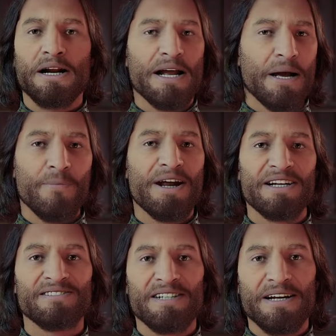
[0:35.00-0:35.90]
كان عمال
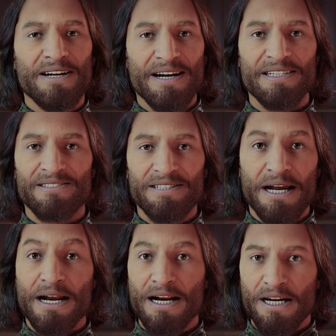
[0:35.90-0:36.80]
يسأل الناس
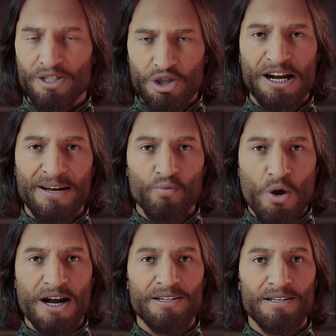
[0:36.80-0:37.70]
على شارع
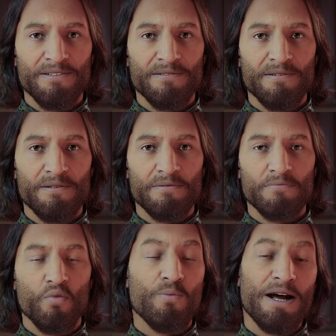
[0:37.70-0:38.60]
محدد
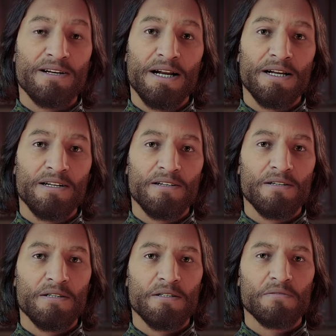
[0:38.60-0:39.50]
وبعدين
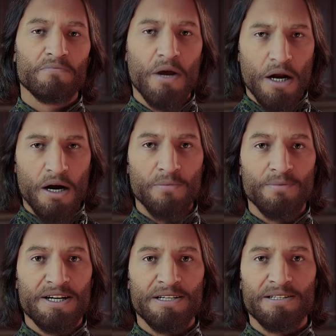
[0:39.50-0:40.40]
قرب
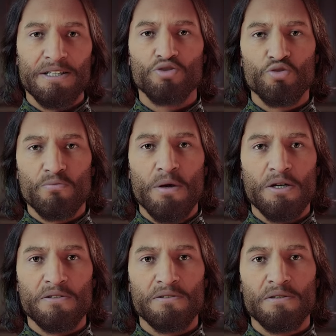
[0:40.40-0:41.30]
من اتنين
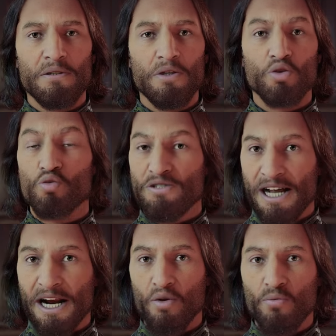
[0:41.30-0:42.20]
ظباط
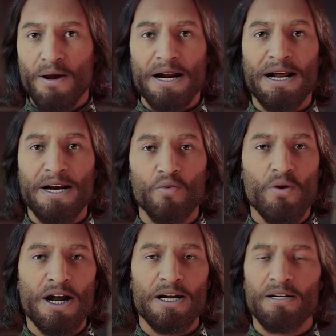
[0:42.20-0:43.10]
وسألهم على
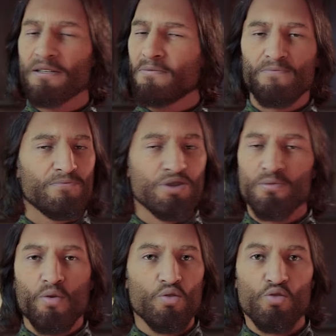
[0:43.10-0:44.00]
عنوان مش
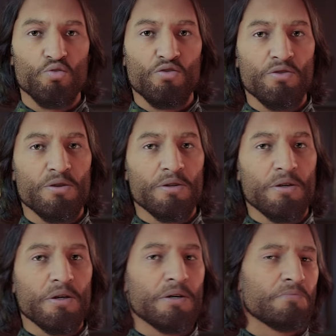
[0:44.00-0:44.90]
موجود
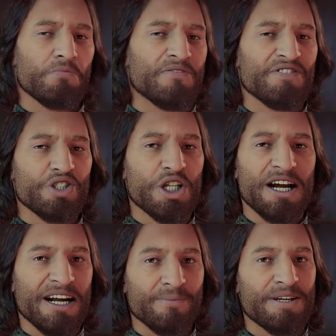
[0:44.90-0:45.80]
مفيش
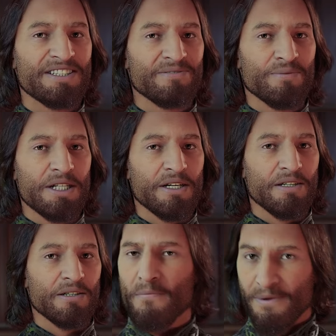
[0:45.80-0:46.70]
شارع بالاسم ده
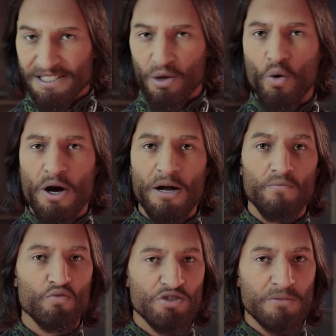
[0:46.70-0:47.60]
بس هو كان
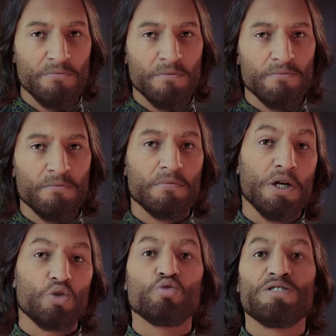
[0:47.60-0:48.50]
مصمم
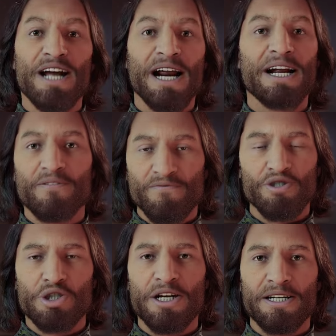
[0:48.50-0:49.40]
إنه ساكن في
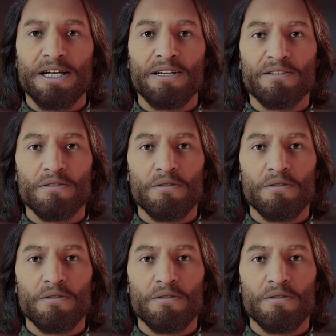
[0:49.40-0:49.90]
الشارع ده